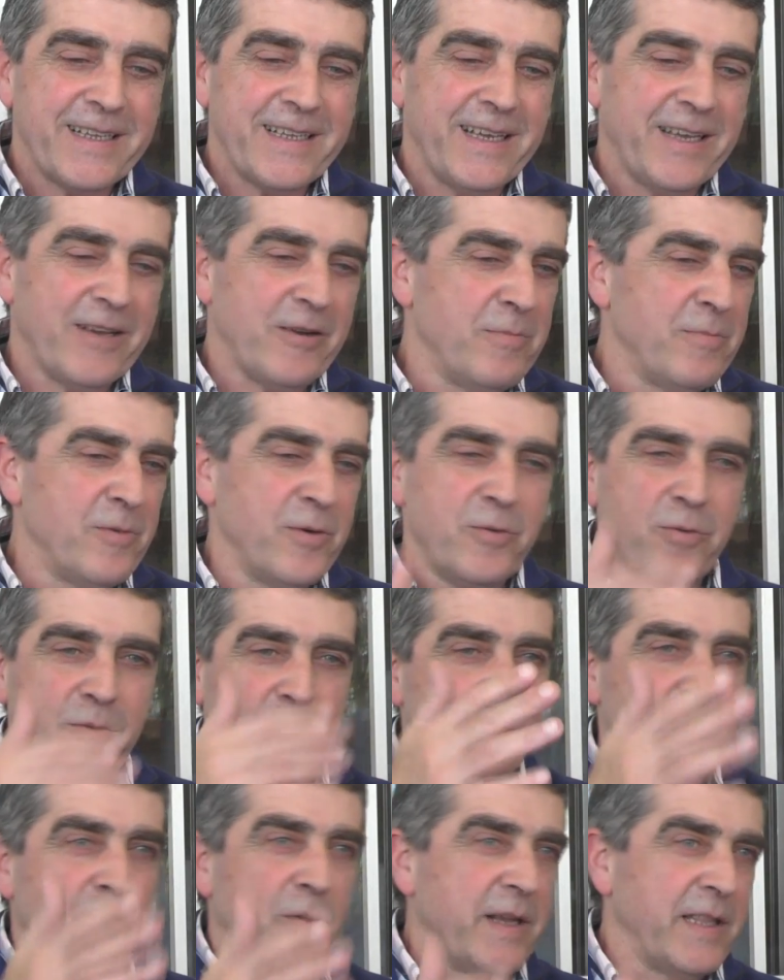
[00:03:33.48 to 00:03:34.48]
eh,
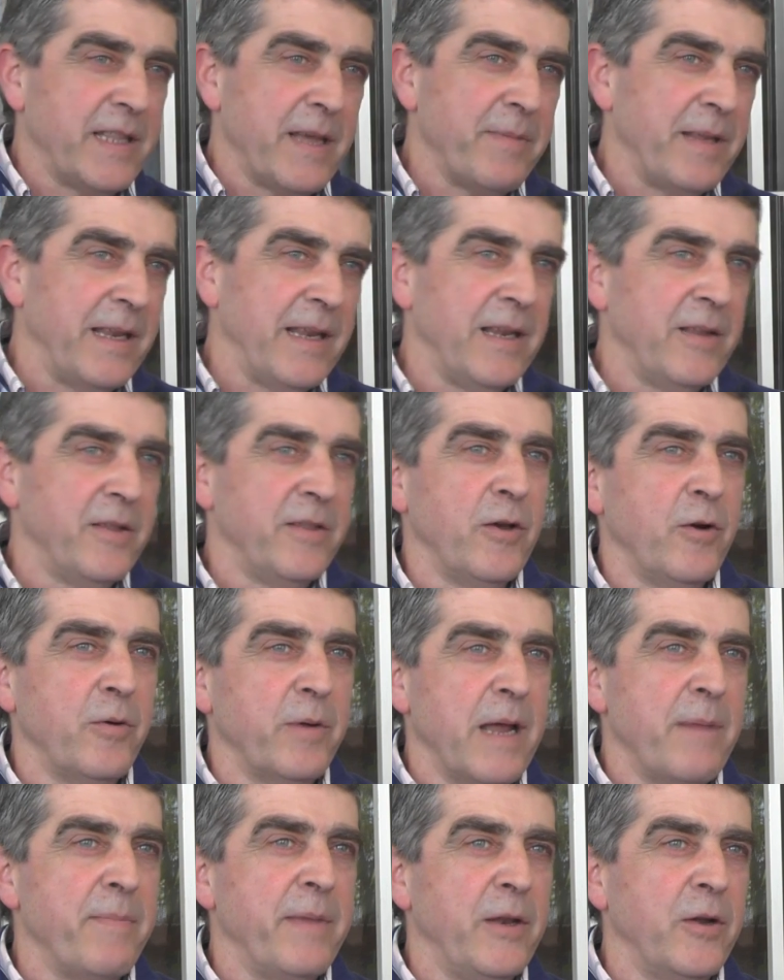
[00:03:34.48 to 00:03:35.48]
como, es también el de
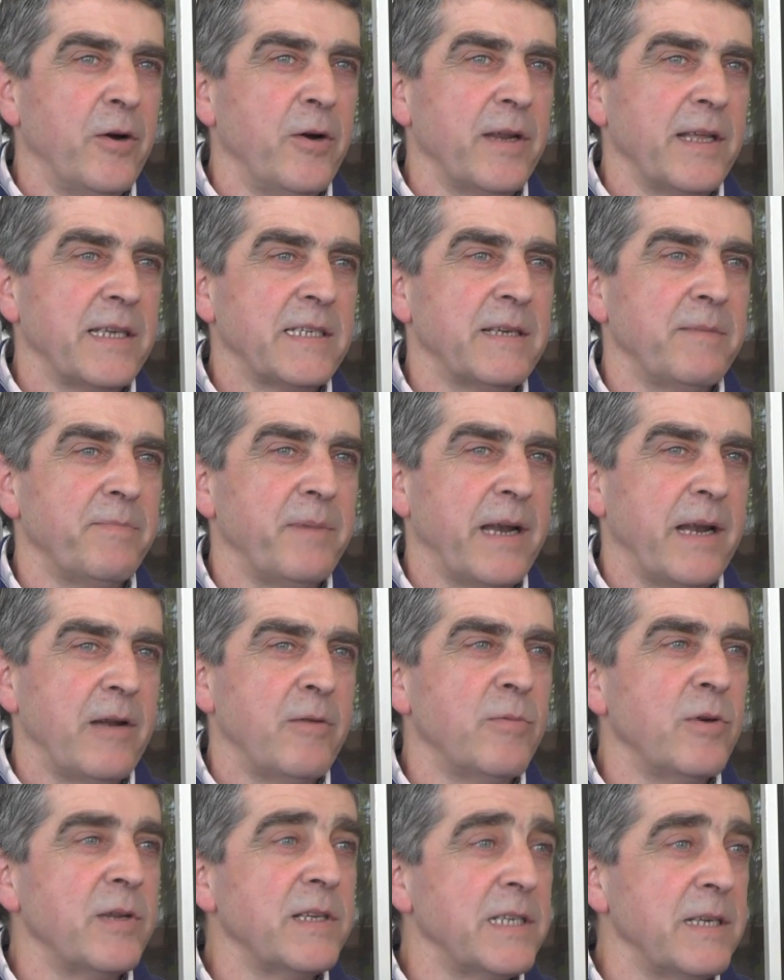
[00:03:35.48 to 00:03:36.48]
obras menores eh, para
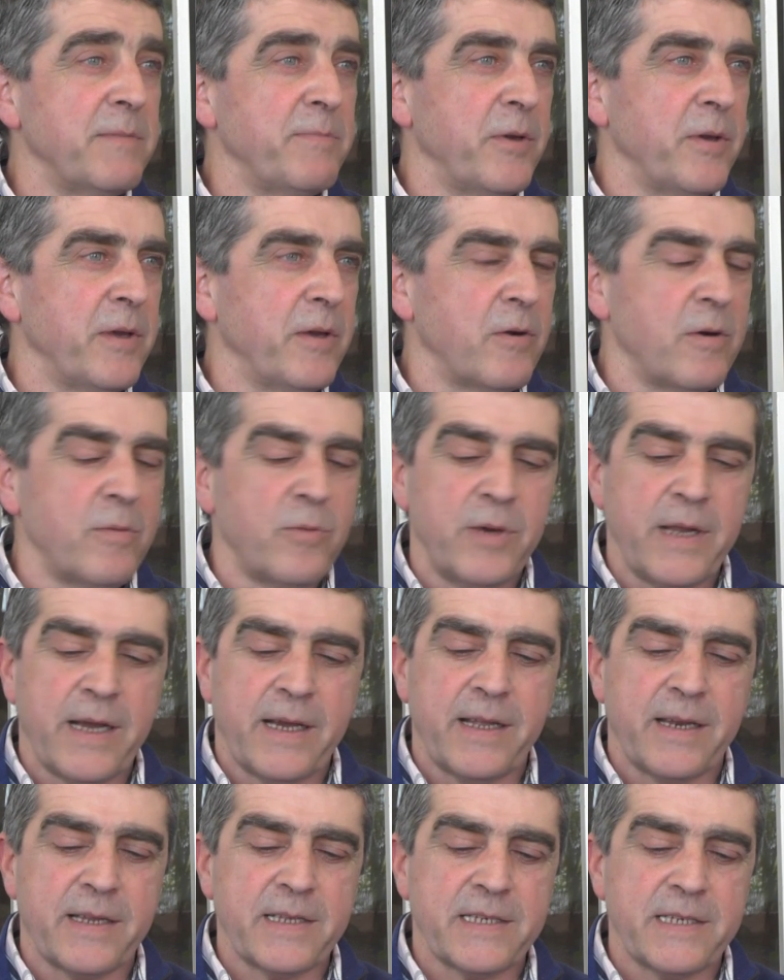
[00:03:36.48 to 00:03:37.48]
los municipios y comunas
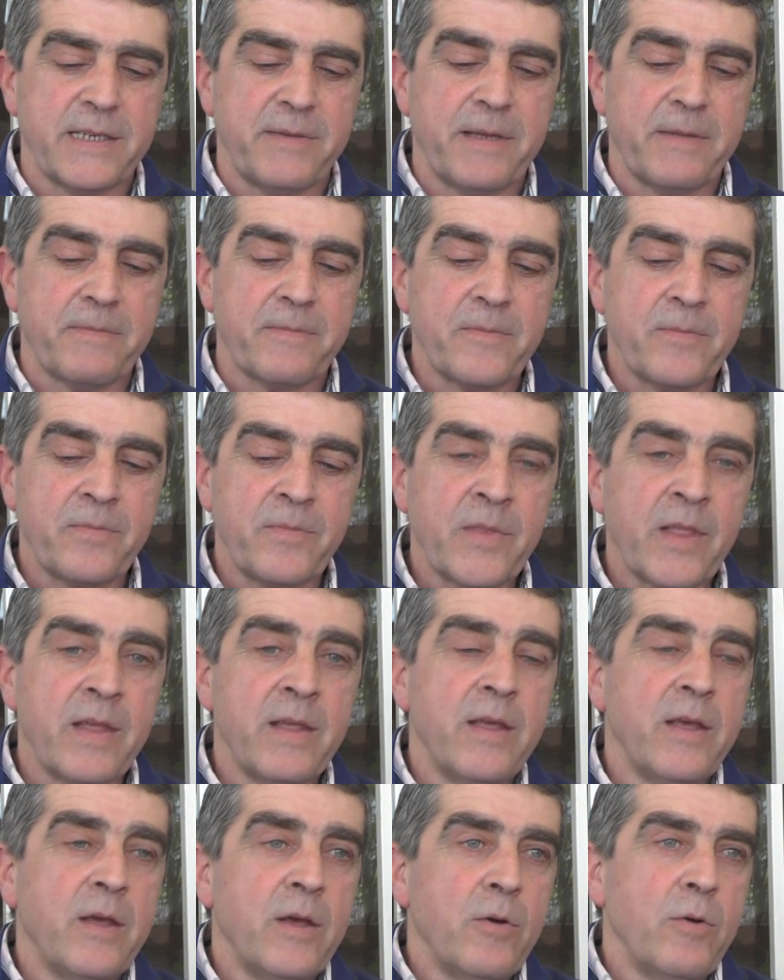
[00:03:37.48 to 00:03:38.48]
que reciben.
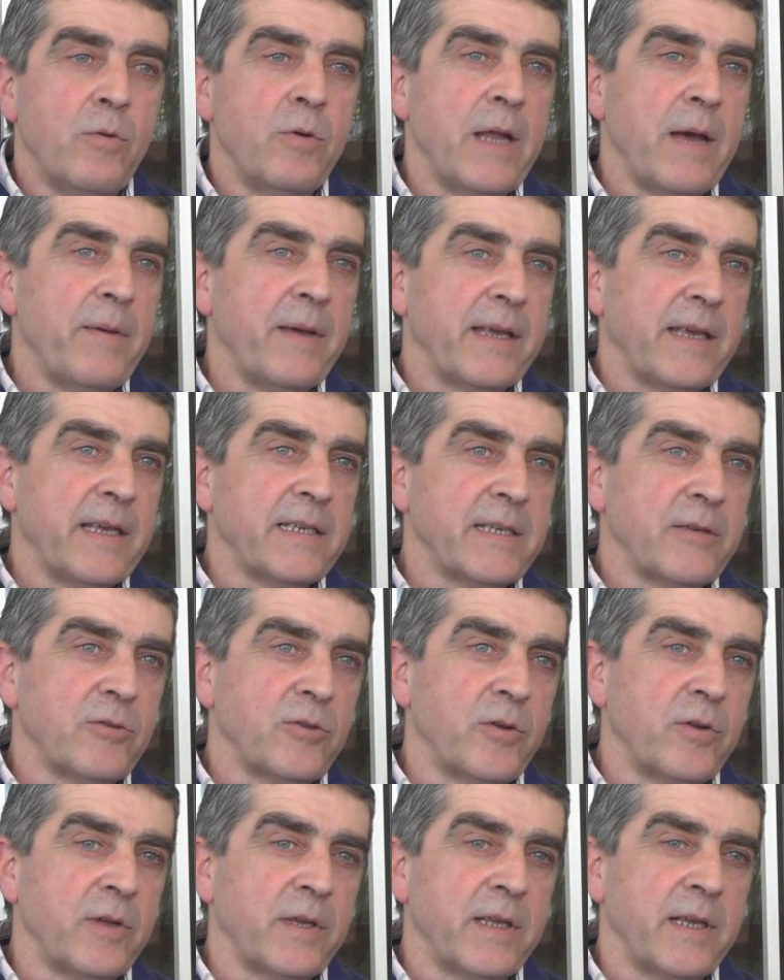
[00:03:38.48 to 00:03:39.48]
Una vez que, ese
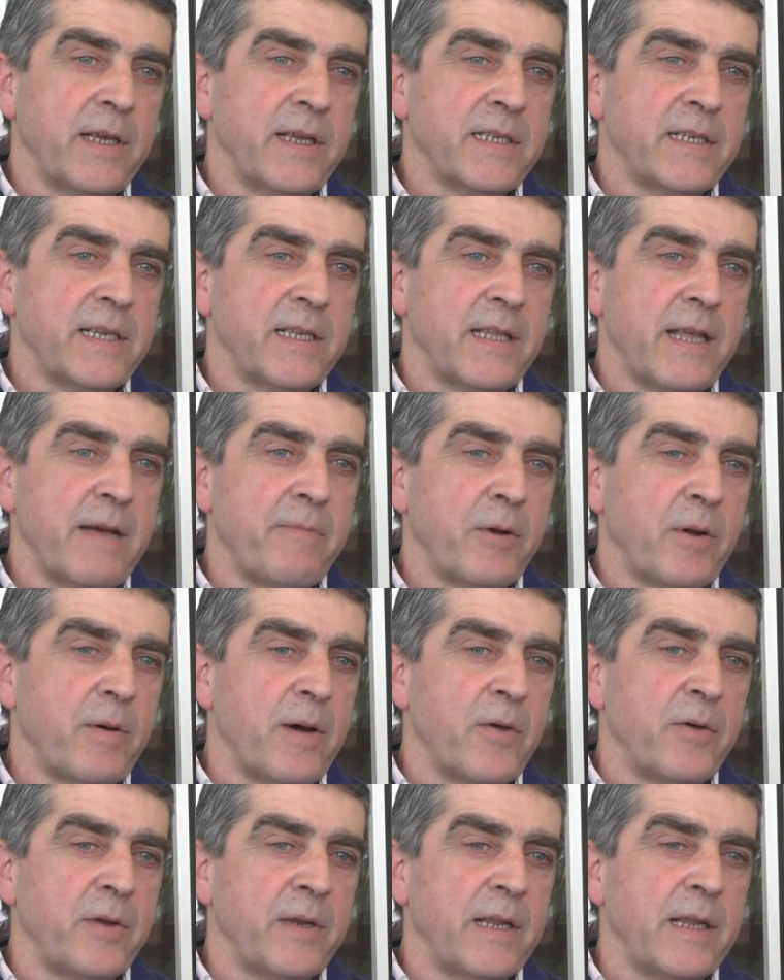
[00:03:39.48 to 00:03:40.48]
autor, que ese esté
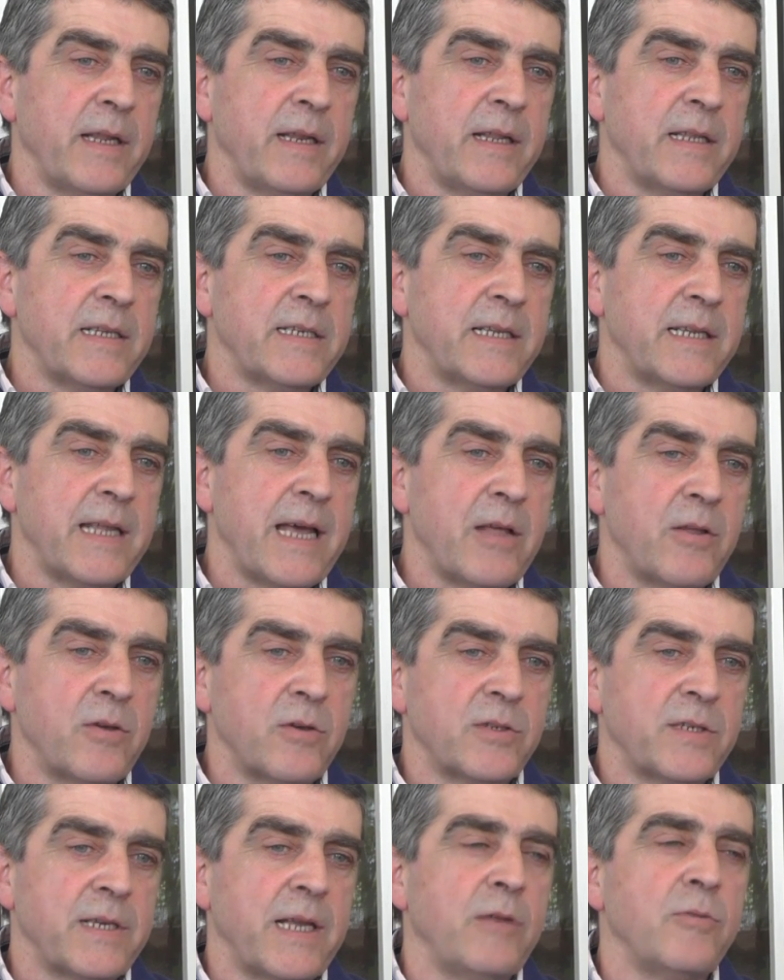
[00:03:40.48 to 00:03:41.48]
aprobado en el,
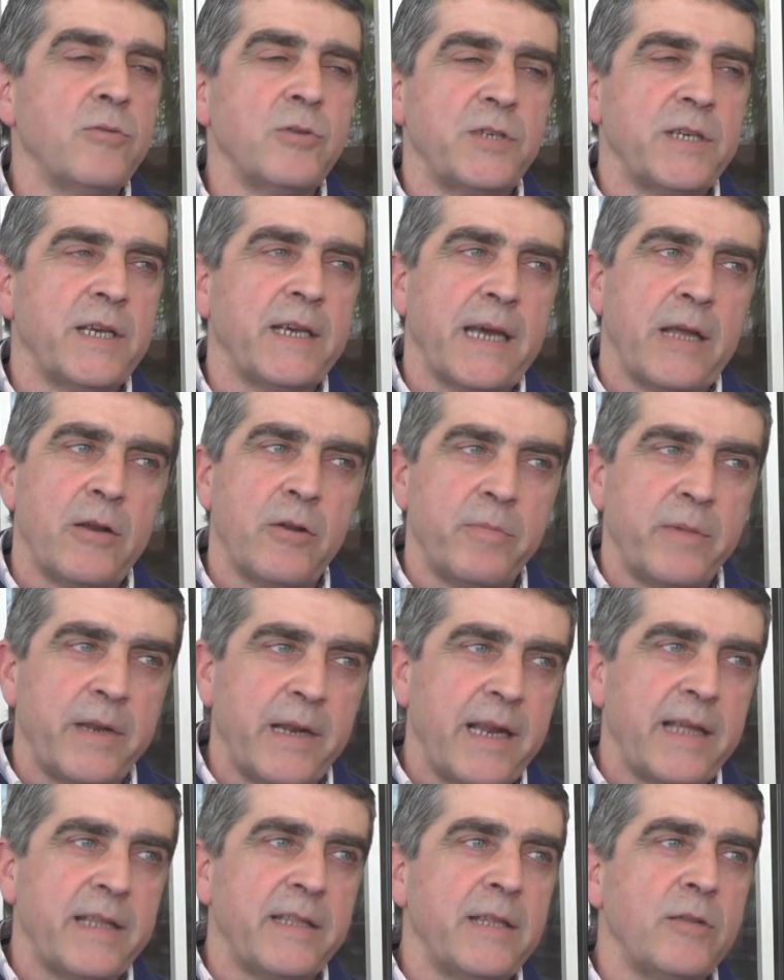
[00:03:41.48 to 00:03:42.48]
Senado, sale un cheque a nombre
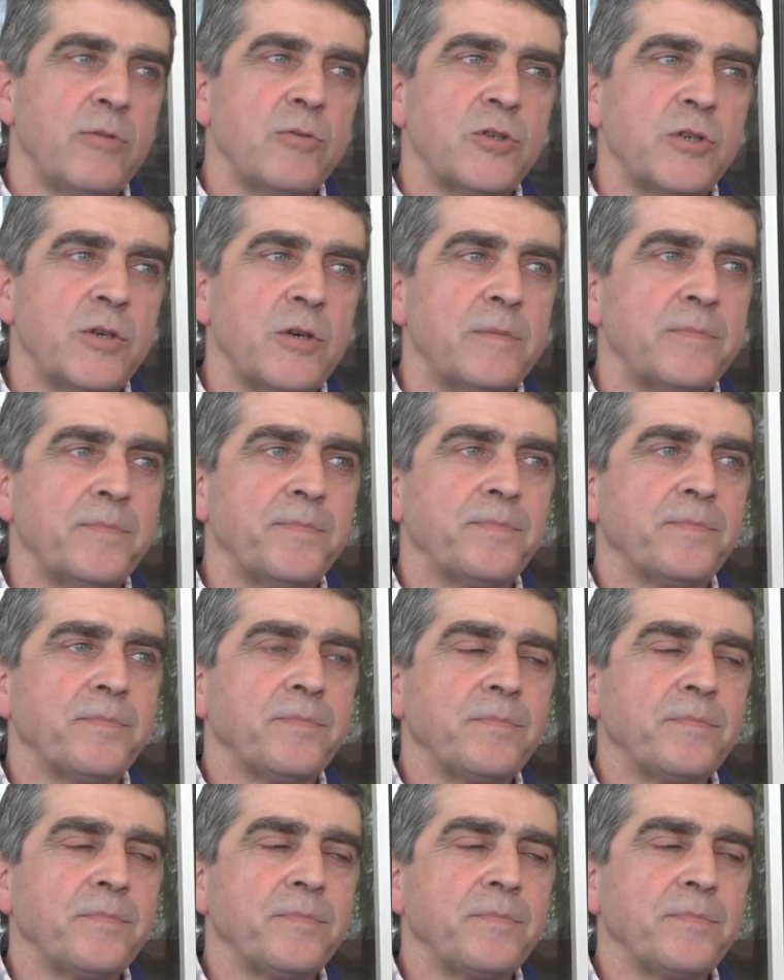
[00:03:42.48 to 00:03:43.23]
de la institución.